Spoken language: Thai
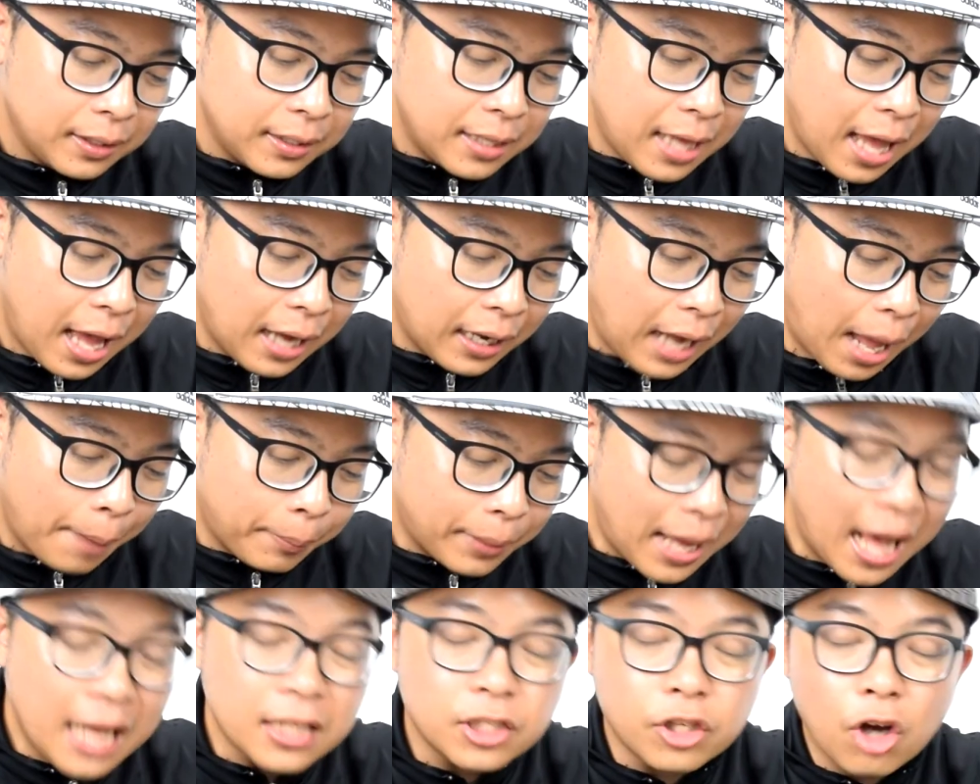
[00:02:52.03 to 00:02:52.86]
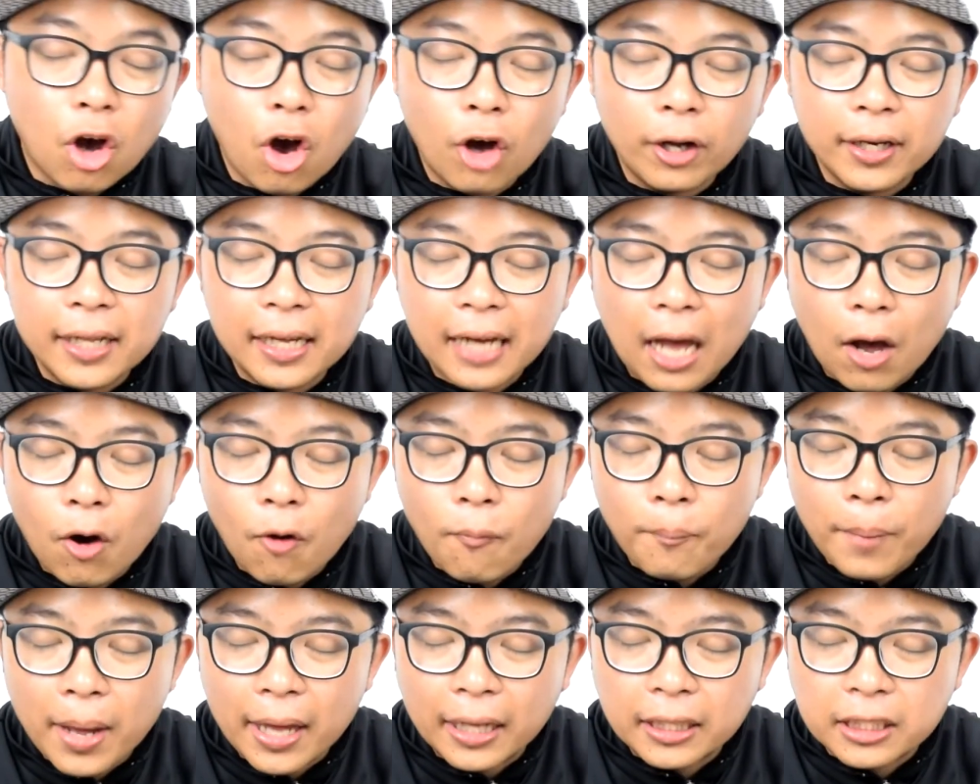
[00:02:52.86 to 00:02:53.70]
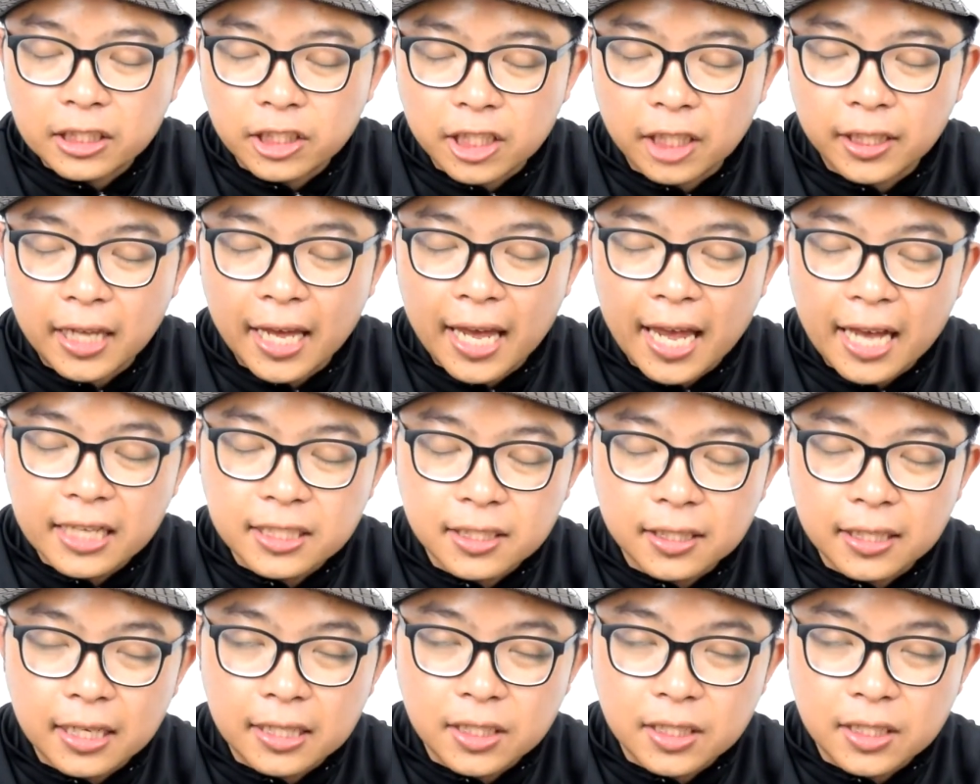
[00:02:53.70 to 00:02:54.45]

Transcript: อย่างกับการ์ดจอเนี่ยเขาเป็น GTX